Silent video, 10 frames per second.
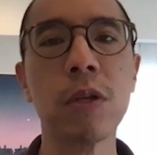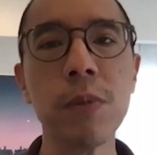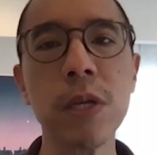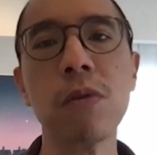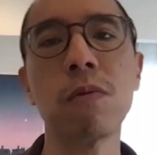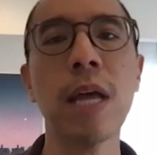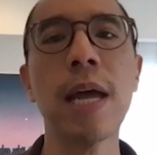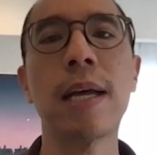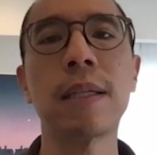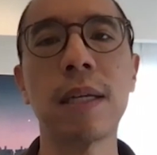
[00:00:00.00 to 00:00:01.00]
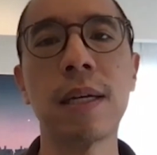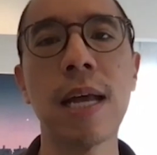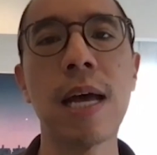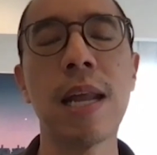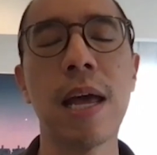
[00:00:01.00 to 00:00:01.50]
มันต้องไม่อยู่ใต้อเจน
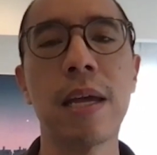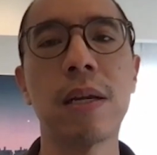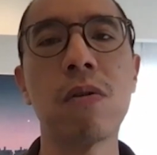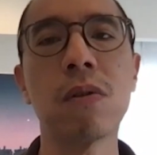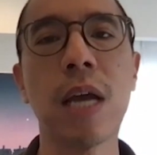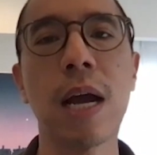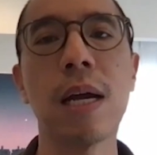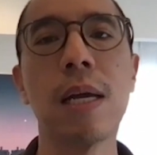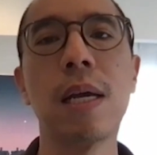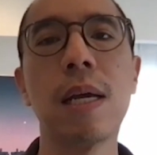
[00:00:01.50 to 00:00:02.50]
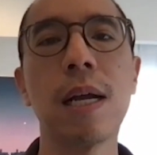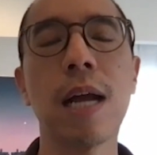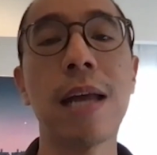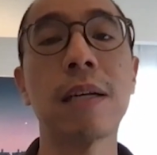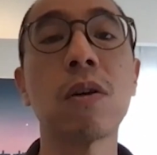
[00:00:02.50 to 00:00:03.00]
ดาใด นอกจาก
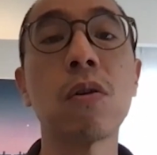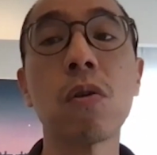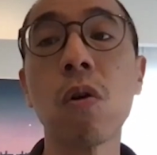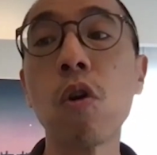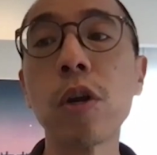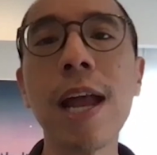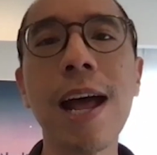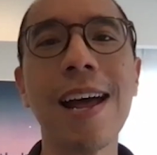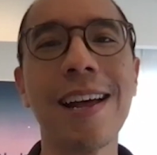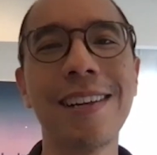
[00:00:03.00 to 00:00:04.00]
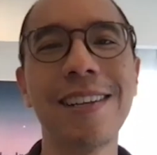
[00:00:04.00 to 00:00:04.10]
การค้นหา